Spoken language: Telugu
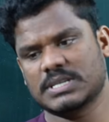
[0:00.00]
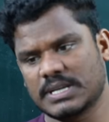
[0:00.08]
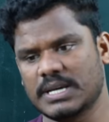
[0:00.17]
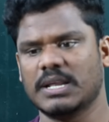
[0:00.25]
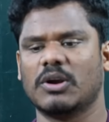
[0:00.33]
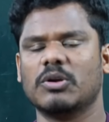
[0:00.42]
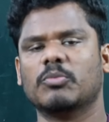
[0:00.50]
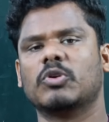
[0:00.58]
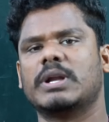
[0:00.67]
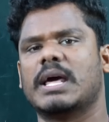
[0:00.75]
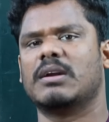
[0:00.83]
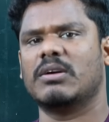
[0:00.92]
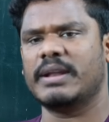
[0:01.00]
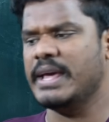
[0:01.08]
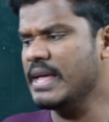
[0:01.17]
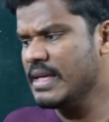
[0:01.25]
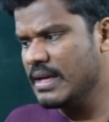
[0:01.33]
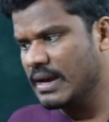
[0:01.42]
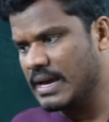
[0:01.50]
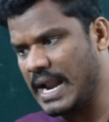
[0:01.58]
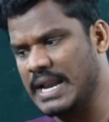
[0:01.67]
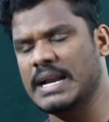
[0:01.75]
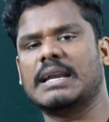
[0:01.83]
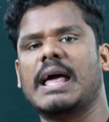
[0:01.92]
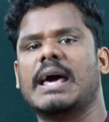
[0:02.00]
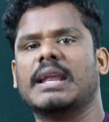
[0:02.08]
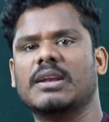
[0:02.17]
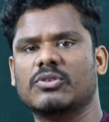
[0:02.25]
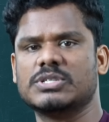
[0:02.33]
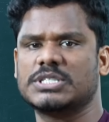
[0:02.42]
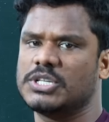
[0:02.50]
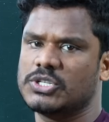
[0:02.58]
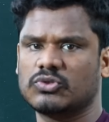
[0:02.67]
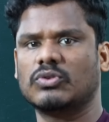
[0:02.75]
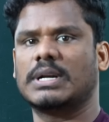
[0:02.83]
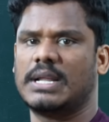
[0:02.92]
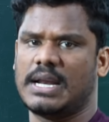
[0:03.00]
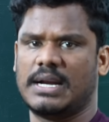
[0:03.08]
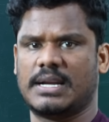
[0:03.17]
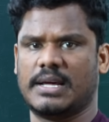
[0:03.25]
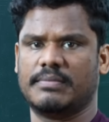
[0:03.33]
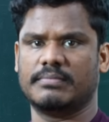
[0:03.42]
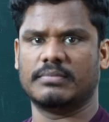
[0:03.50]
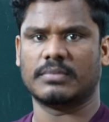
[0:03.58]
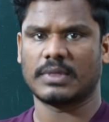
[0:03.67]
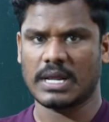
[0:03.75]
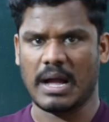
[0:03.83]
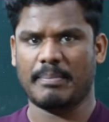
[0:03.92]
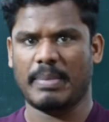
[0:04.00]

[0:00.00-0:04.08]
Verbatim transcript: వచ్చిన ఈ రెండు మూడు నెలల్లోనే గ్రానైట్ లారీల నుంచి తీసుకుంటున్నారంట ఆ